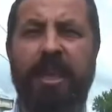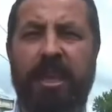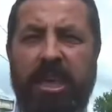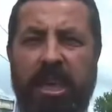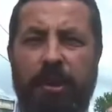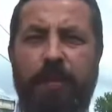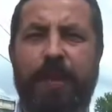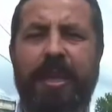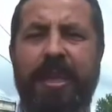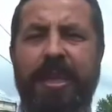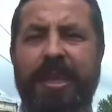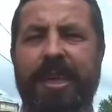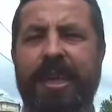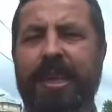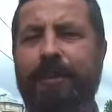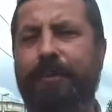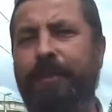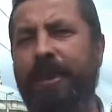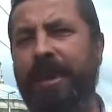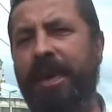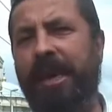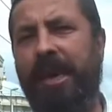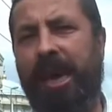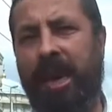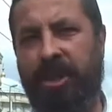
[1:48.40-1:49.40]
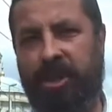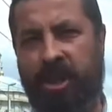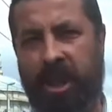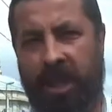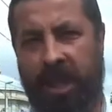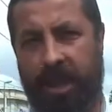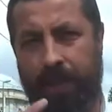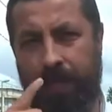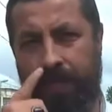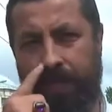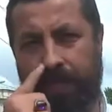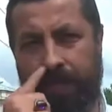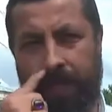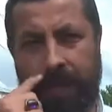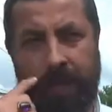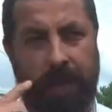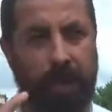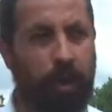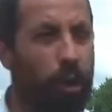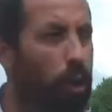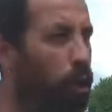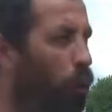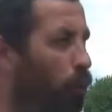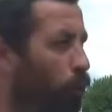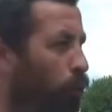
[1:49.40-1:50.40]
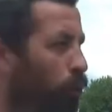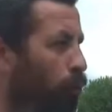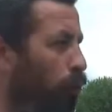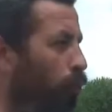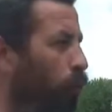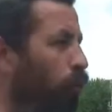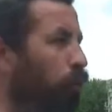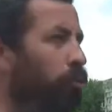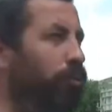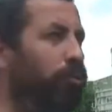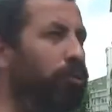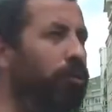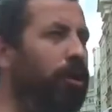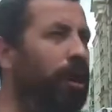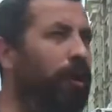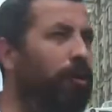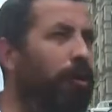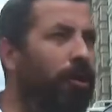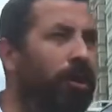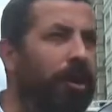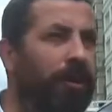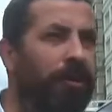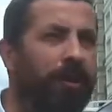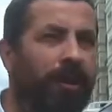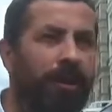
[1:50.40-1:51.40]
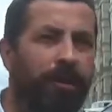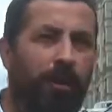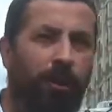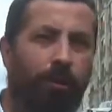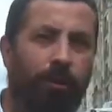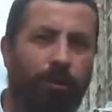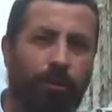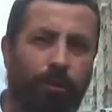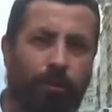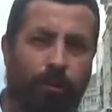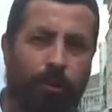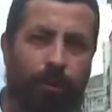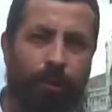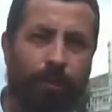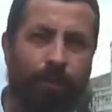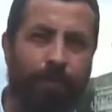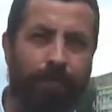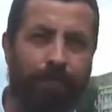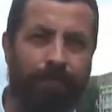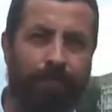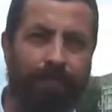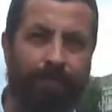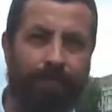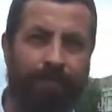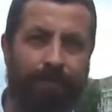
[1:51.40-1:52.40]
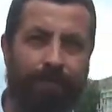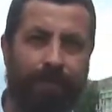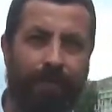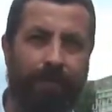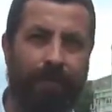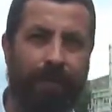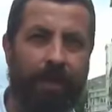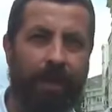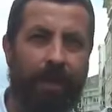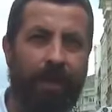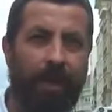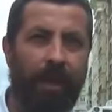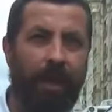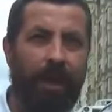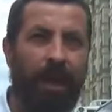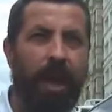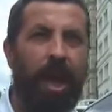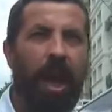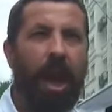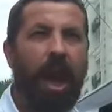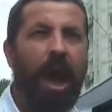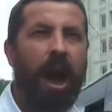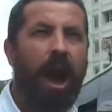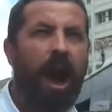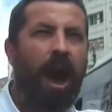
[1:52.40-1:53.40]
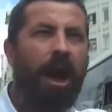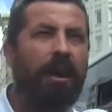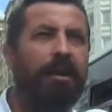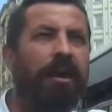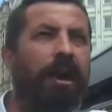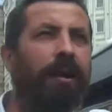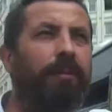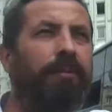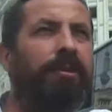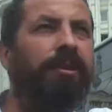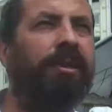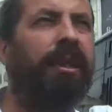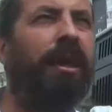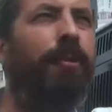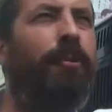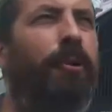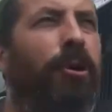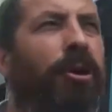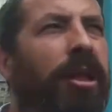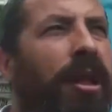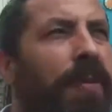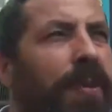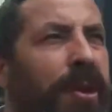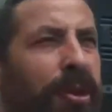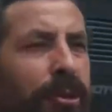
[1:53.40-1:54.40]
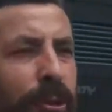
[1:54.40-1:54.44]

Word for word: 2020'ye geçelim. Solumuzda böyle bir görüntü. Arkamızda böyle bir